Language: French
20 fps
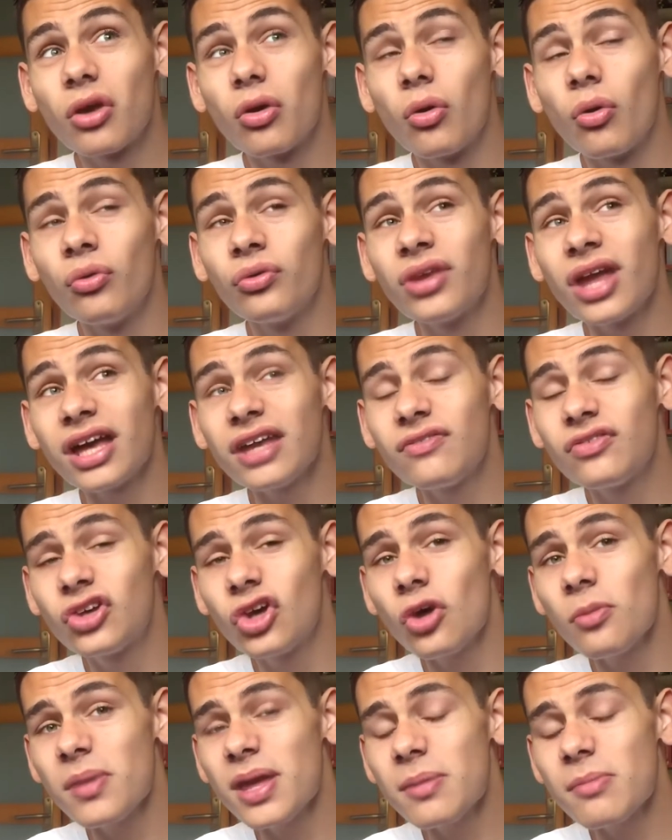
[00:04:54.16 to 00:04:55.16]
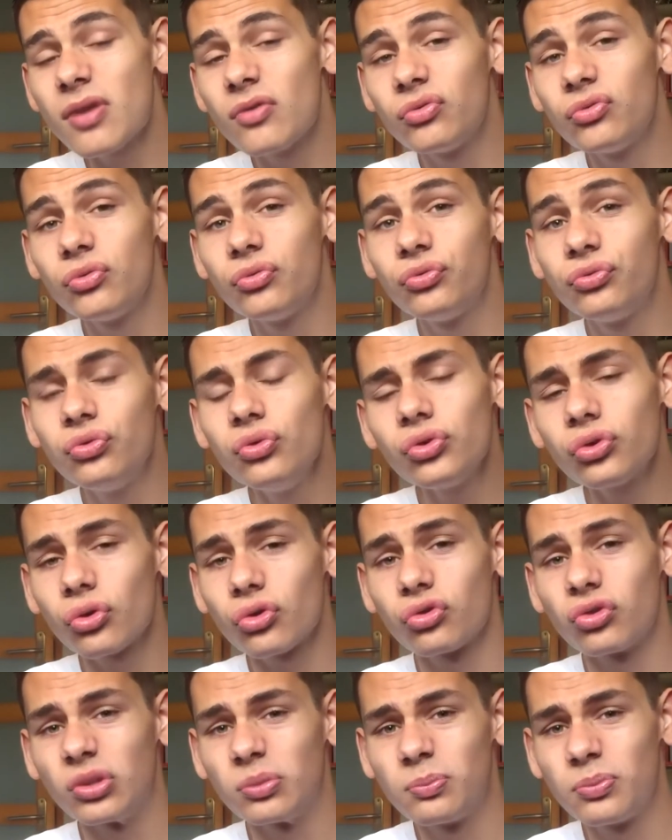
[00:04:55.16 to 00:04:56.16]
on arrive quand même à vous foutre
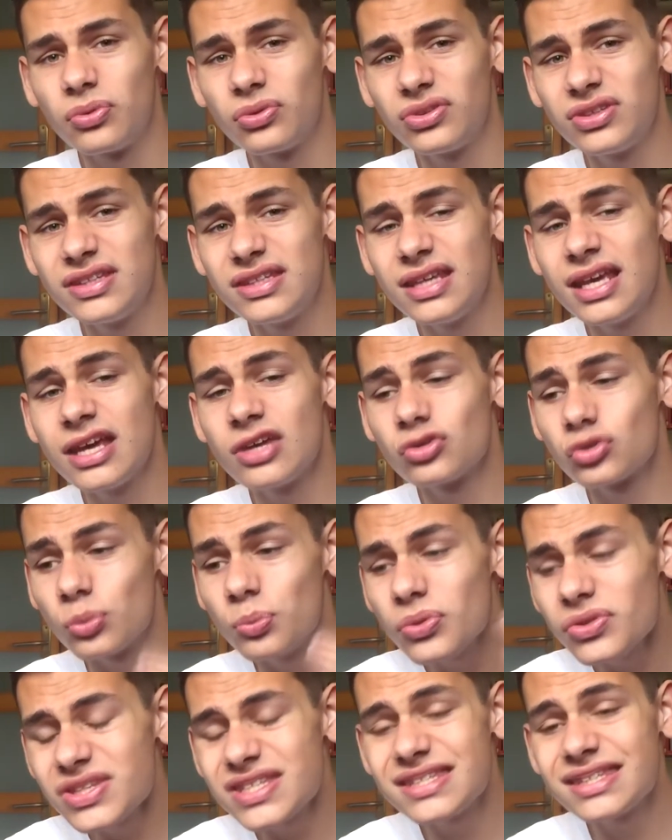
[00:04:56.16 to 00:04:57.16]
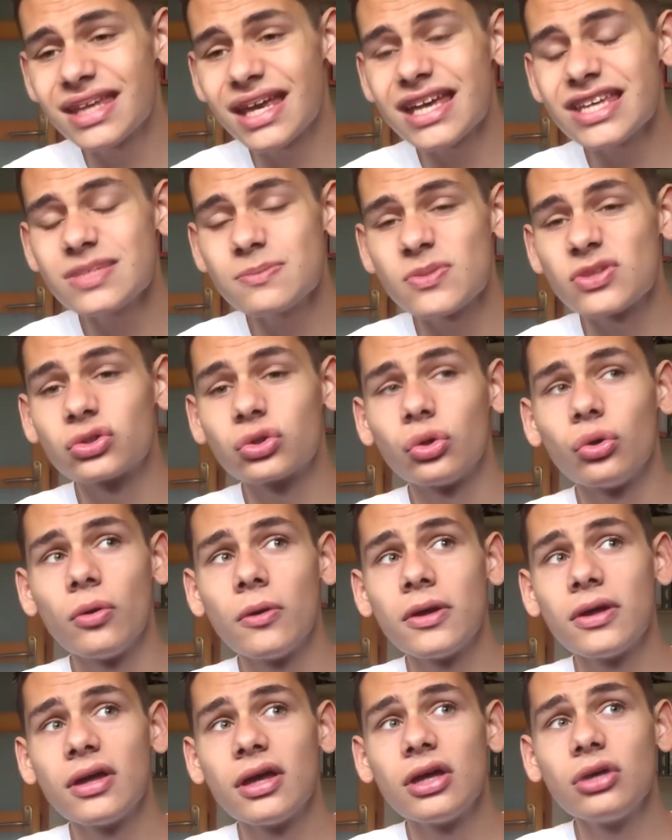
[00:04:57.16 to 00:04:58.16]
petit, ce petit stress parce que
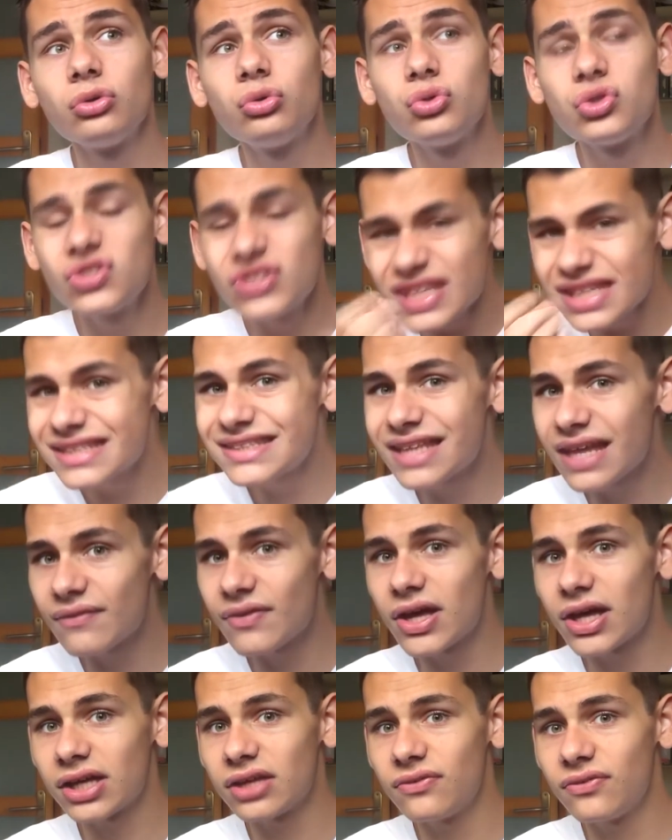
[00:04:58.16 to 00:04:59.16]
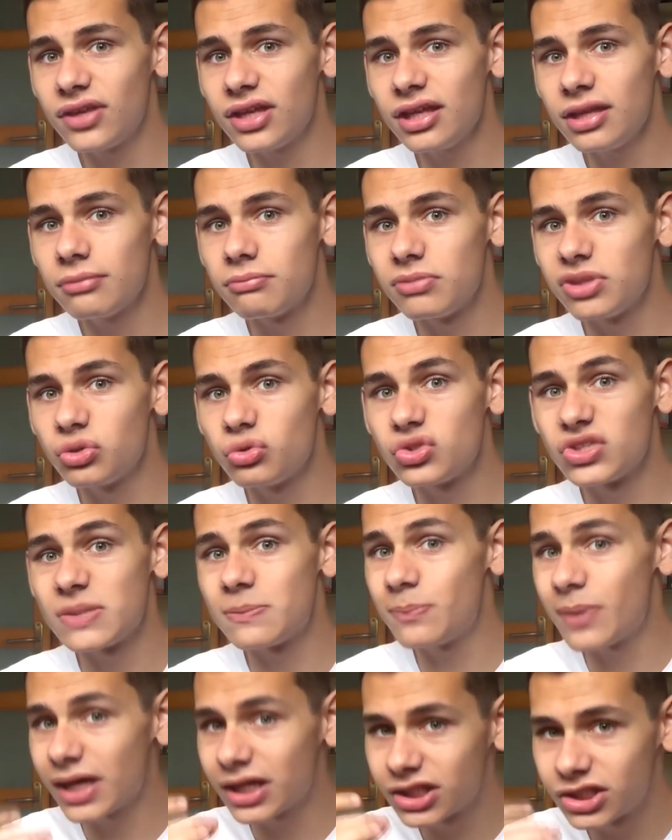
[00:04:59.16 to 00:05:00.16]
tu sais que ça va arriver, mais tu sais
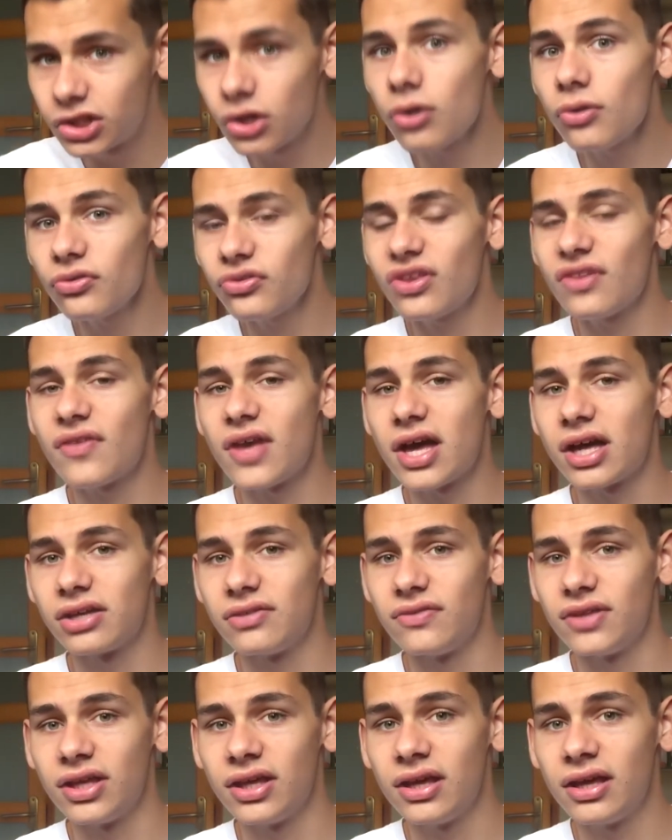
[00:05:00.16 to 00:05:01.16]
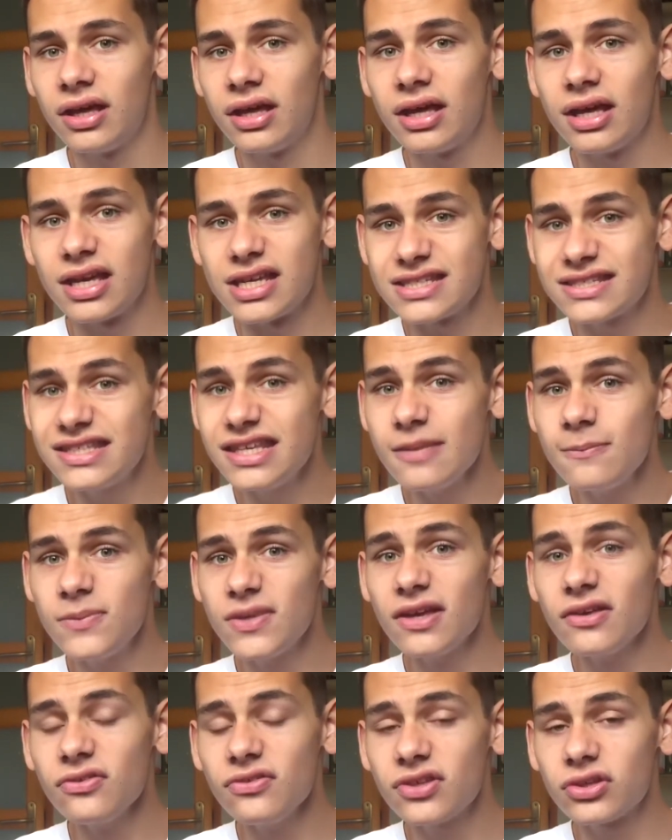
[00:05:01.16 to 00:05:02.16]
pas quand ça va arriver. Et ce qui est
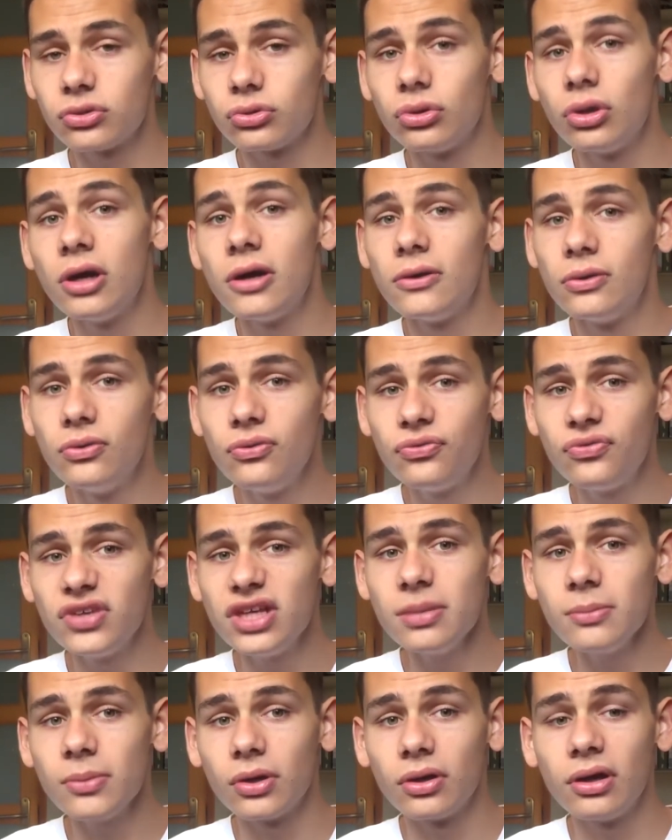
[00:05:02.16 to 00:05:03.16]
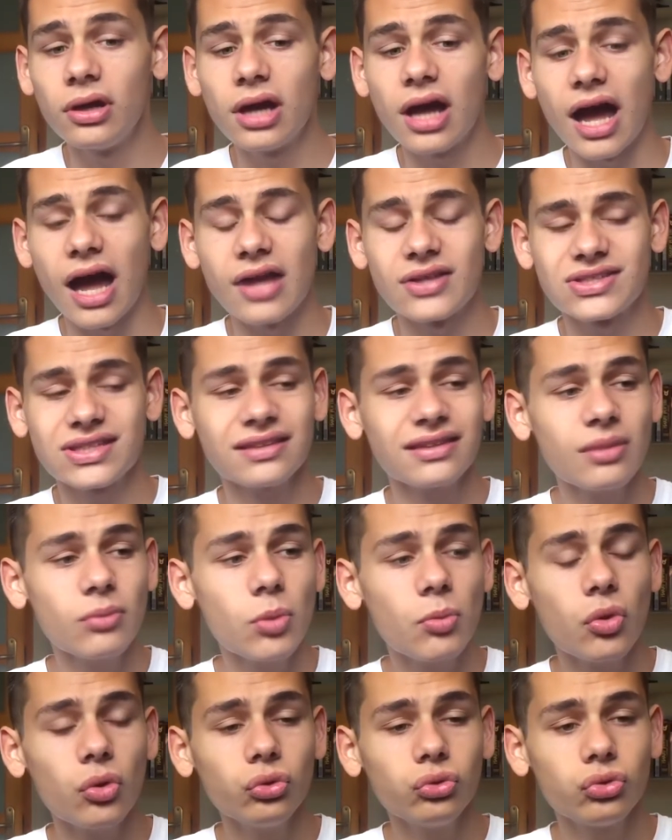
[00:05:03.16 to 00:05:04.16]
bien, c'est que le film, à certains
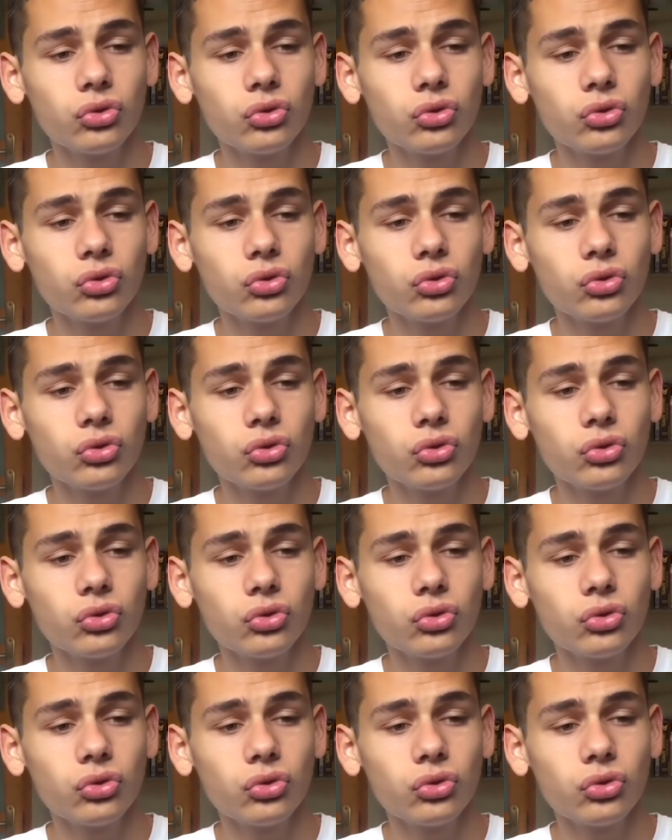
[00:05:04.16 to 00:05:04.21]
moments où